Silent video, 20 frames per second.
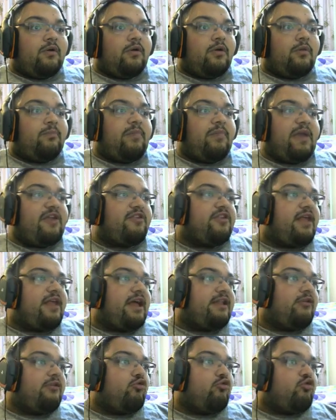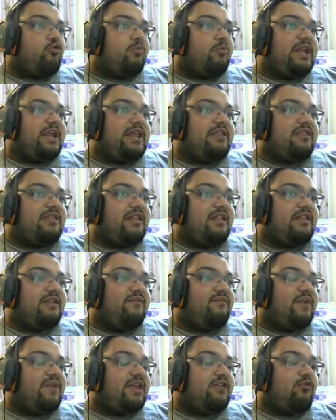5 tane düşmanı
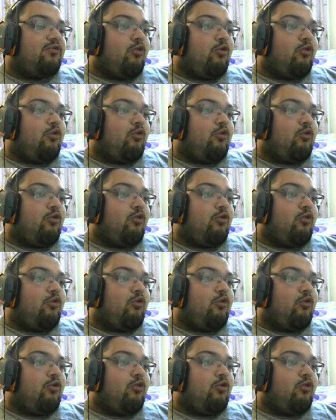istediğim vakit